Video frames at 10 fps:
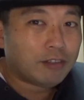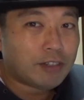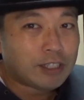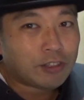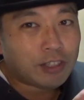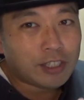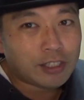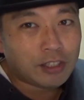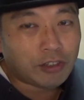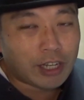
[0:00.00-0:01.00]

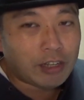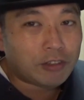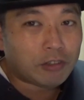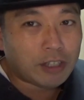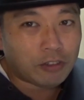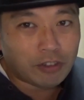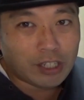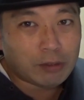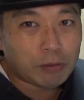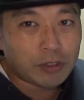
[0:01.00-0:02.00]
ファーストキッチンとかラウンドワンの
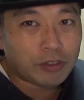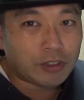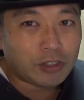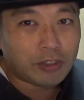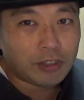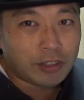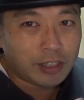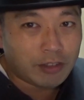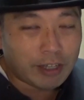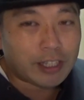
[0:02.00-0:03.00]
コラボも順調
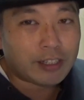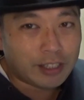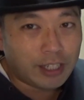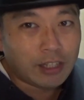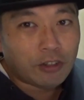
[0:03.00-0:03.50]
なわけですし